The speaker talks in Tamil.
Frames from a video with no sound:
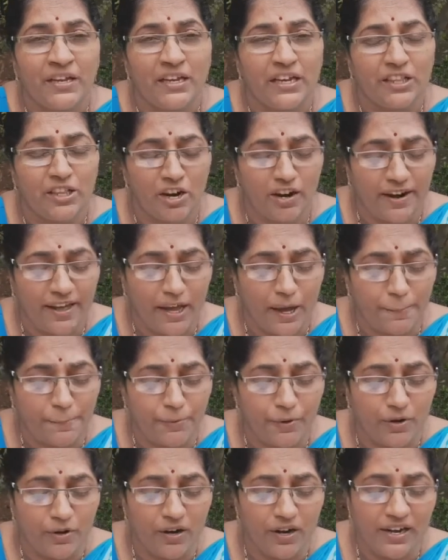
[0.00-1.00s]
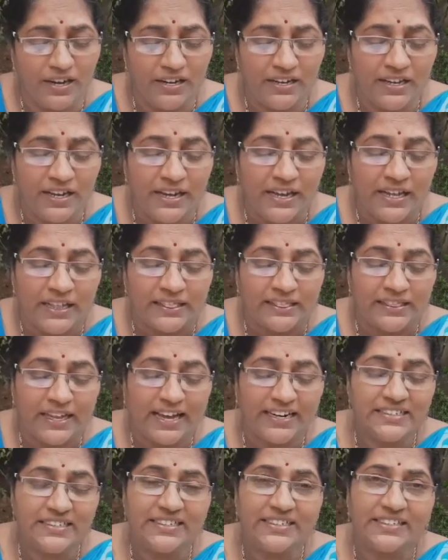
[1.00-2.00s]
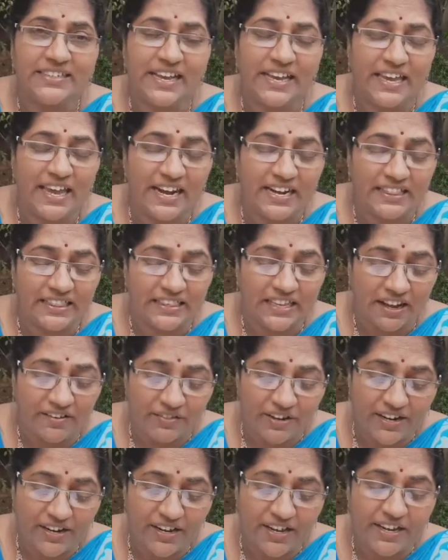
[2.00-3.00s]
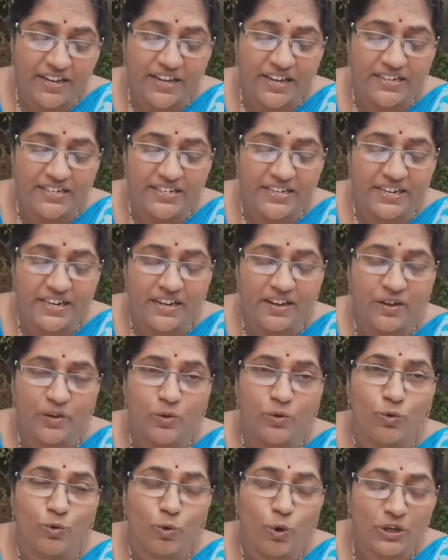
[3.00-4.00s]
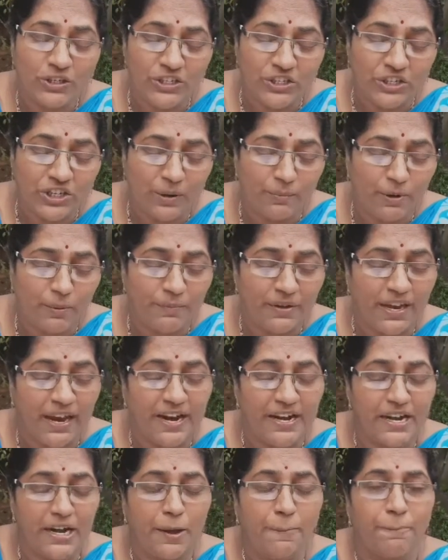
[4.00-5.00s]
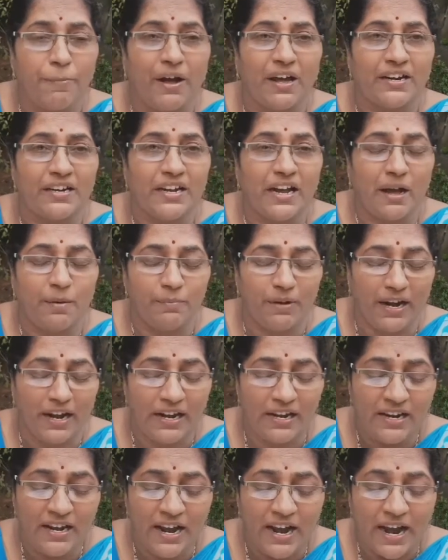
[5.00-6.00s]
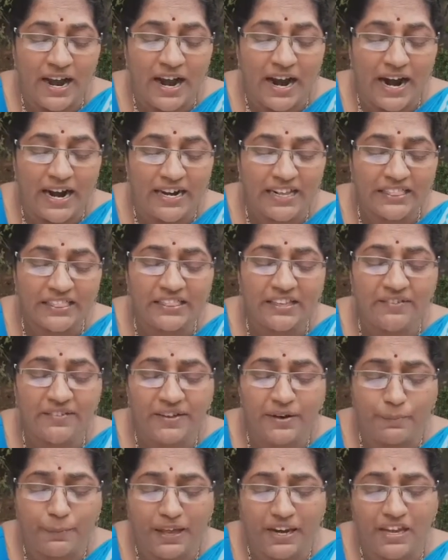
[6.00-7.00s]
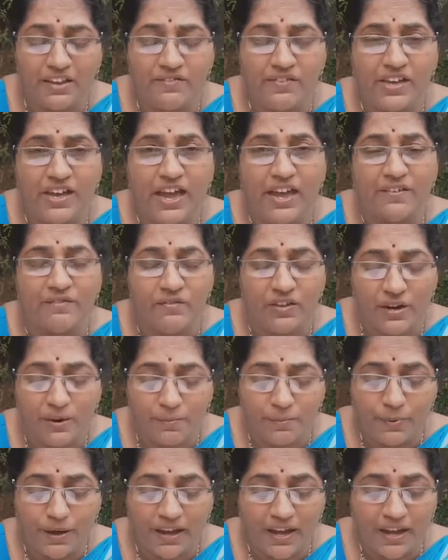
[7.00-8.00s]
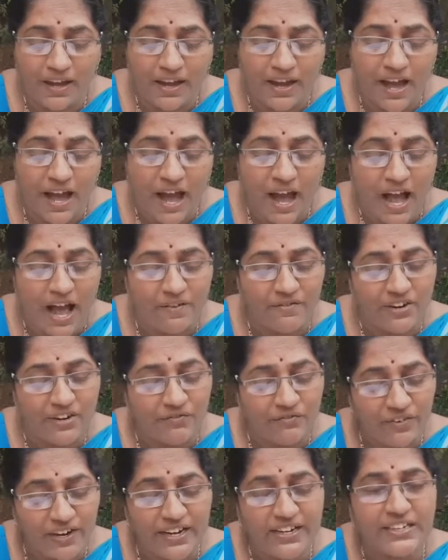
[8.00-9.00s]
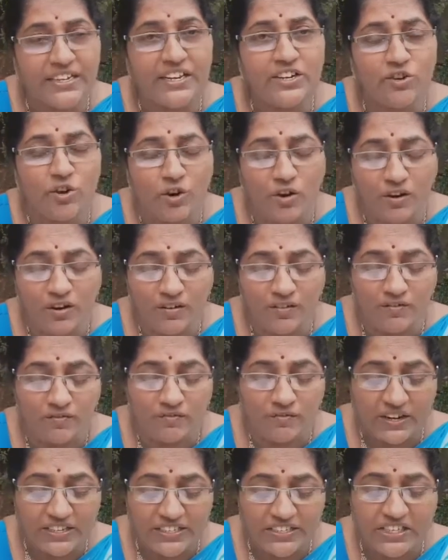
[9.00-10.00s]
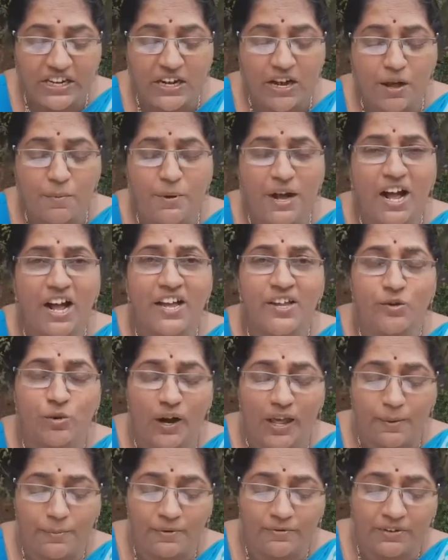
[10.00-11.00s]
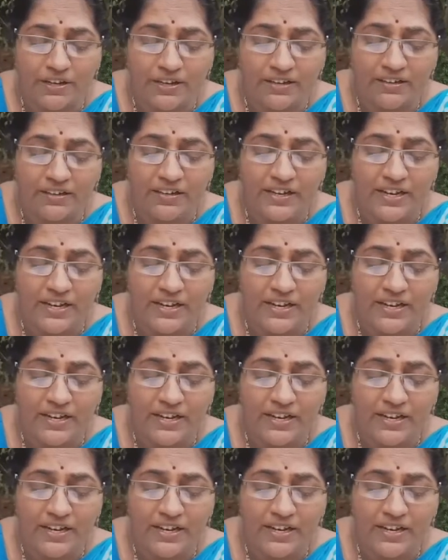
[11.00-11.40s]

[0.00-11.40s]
இதனுடைய பொருள் தன் செயல் தவறு என்று கொஞ்சமும் எண்ணி பார்க்காமல் அடுத்தவன் மனைவியை விரும்பி அவன் வீட்டினுள் வஞ்சகமாக நுழைபவன்